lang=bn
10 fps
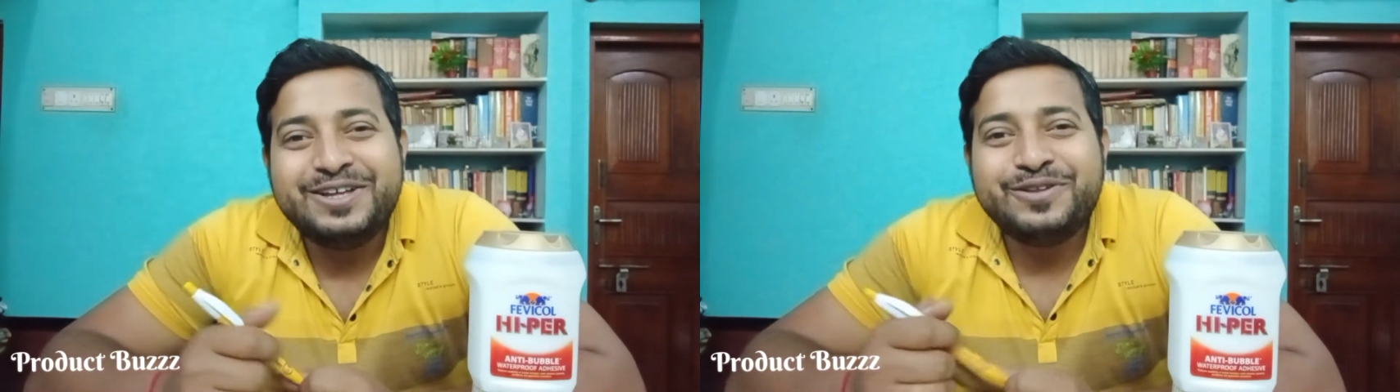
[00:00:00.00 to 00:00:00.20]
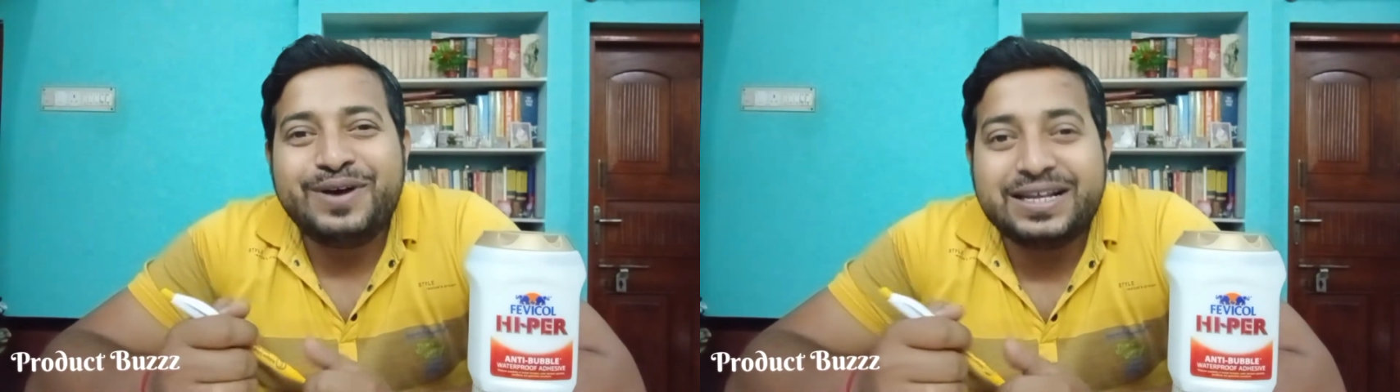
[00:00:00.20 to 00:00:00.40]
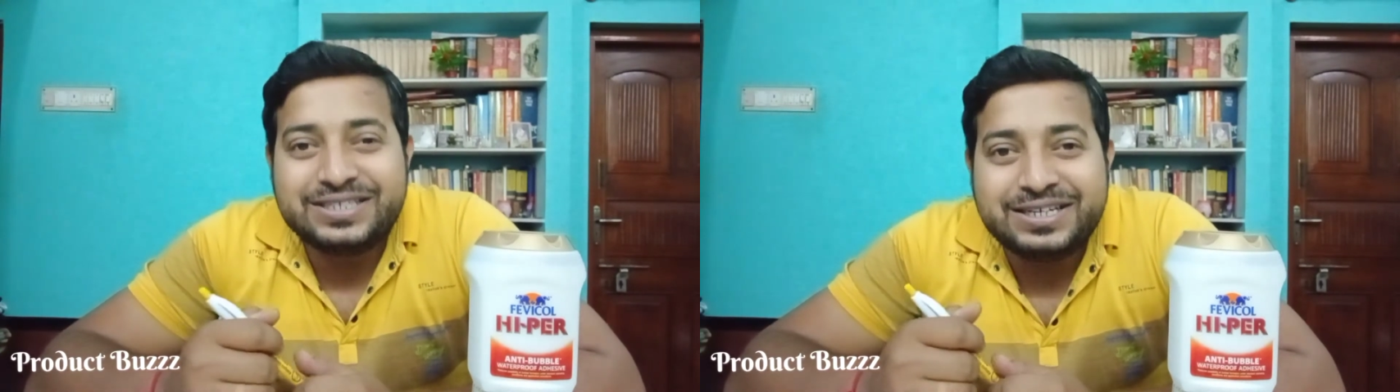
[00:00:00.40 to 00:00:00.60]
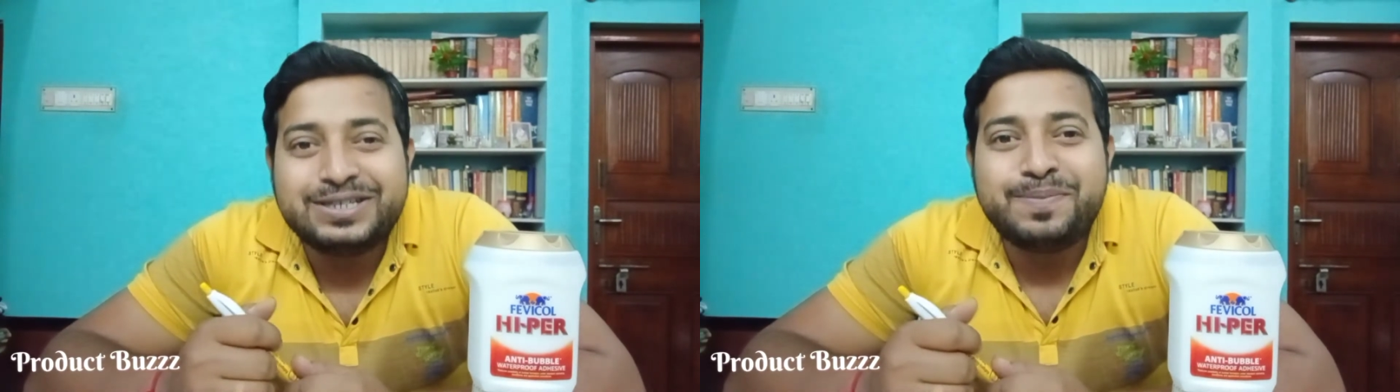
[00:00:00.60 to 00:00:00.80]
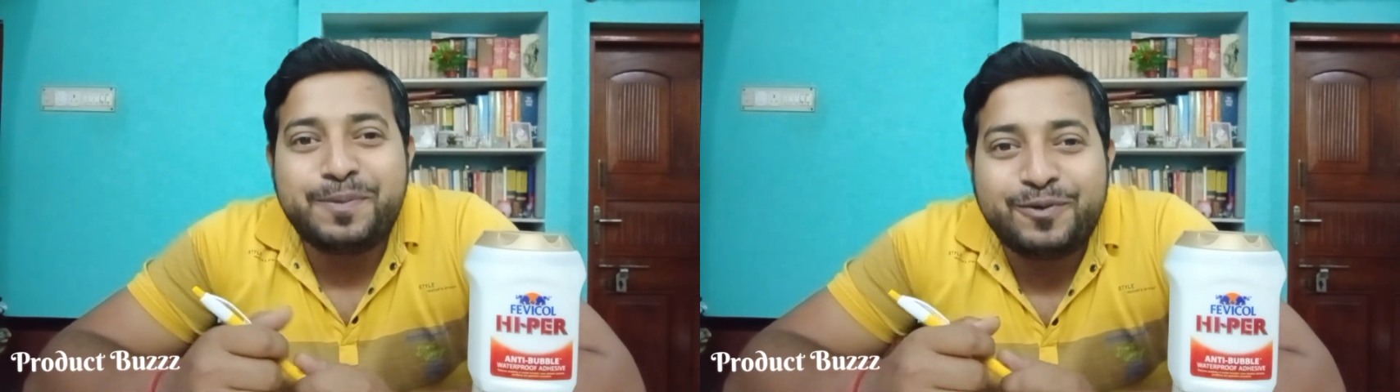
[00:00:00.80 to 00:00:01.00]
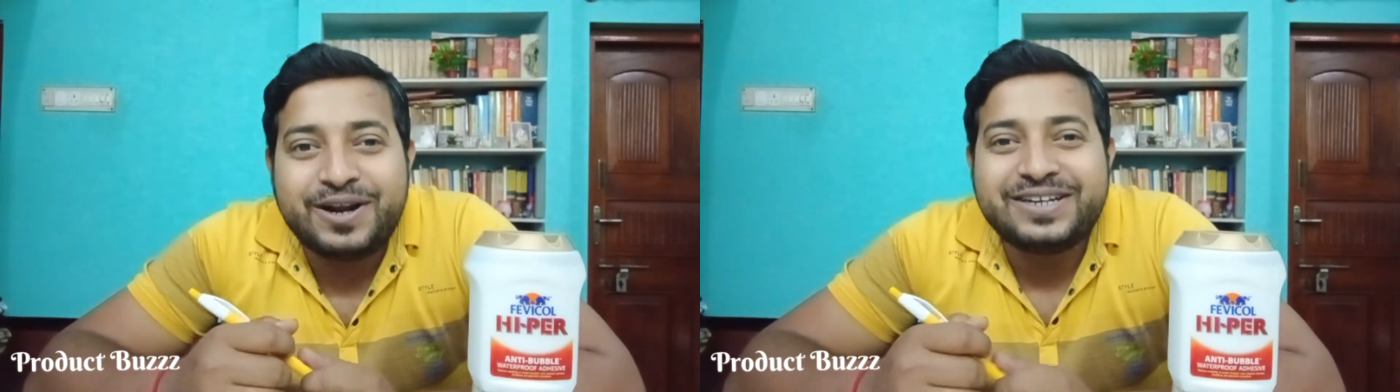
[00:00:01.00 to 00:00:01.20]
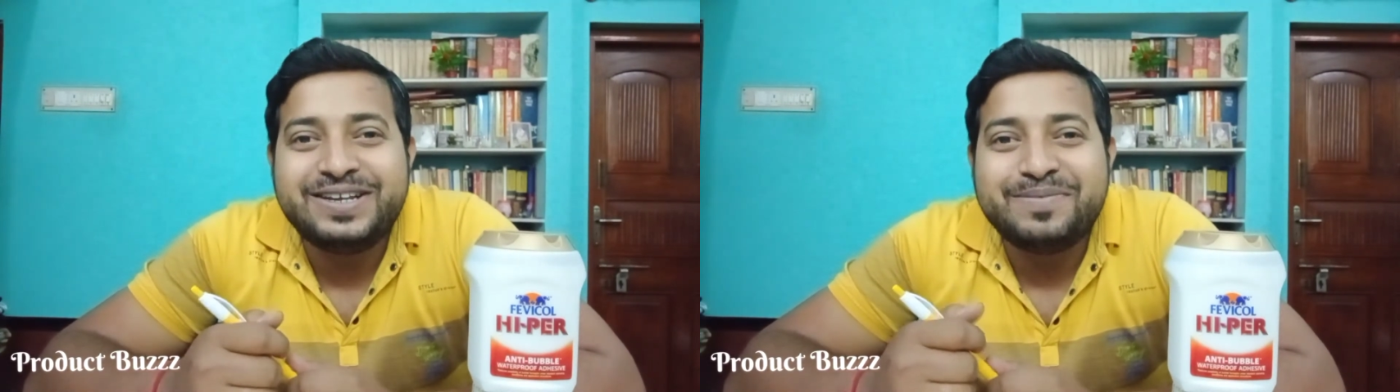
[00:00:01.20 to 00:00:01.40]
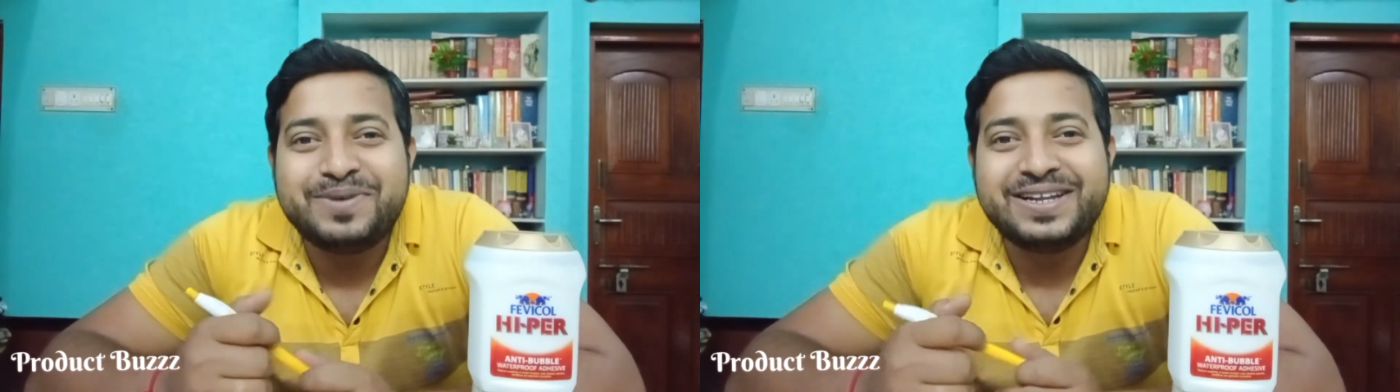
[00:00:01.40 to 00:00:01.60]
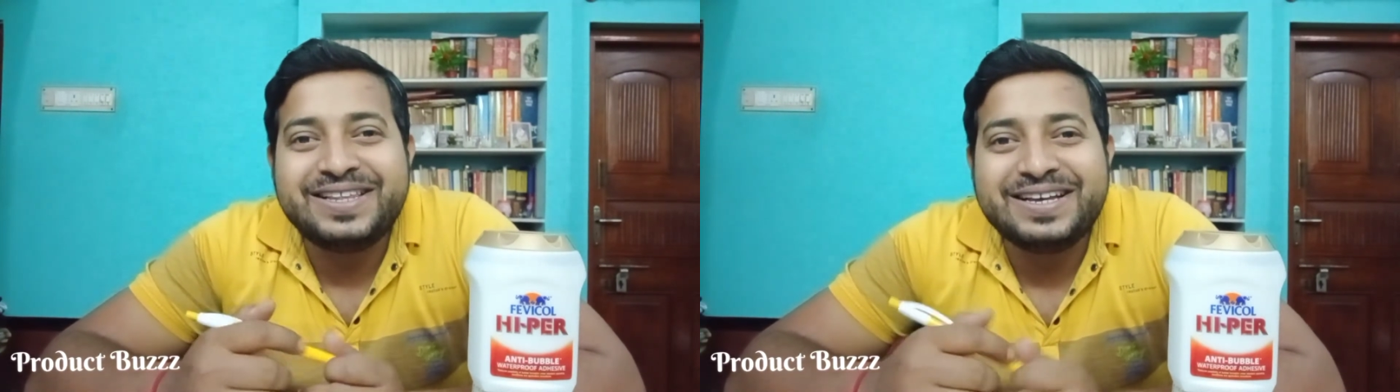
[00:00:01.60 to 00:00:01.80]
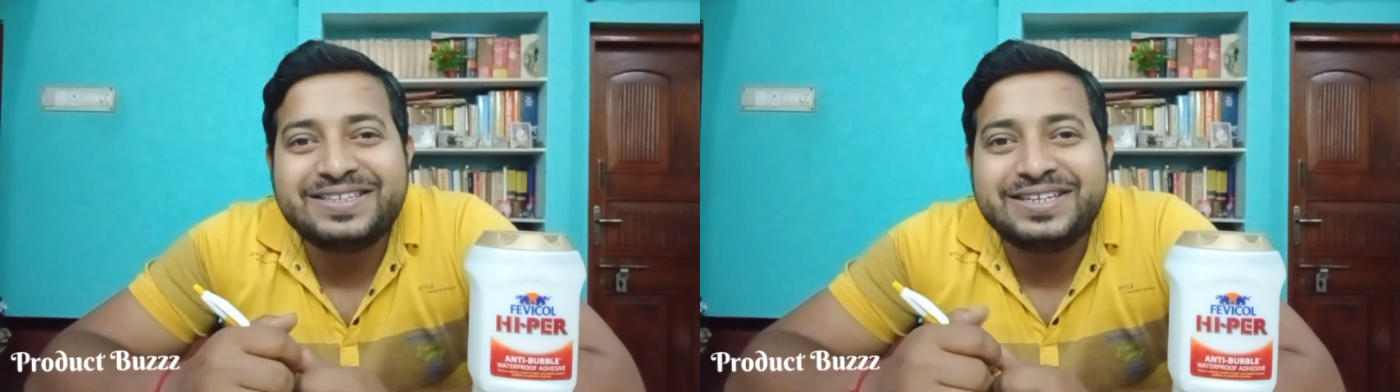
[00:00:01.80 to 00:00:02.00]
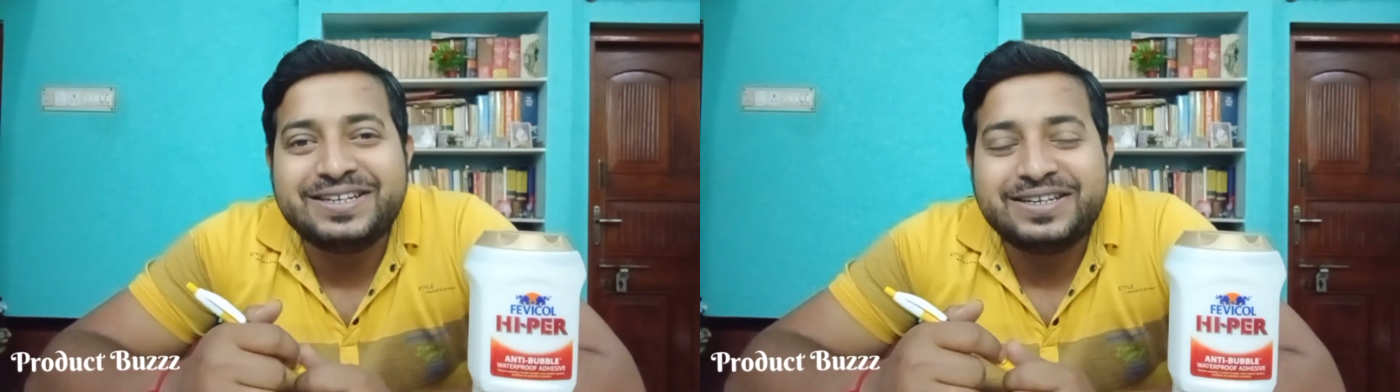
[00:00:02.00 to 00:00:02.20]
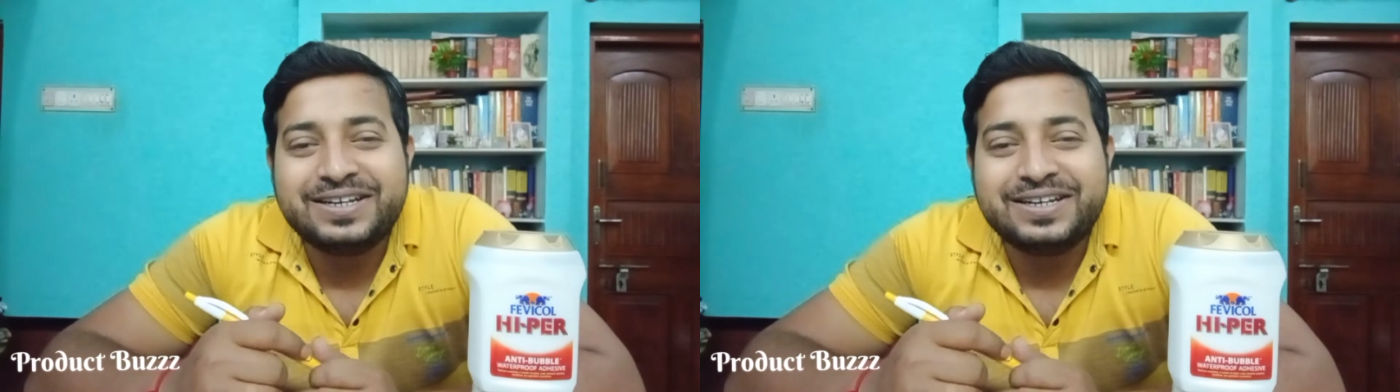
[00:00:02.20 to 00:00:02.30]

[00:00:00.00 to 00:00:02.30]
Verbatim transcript: তো আজকে যে প্রোডাক্টটি আপনারা দেখছেন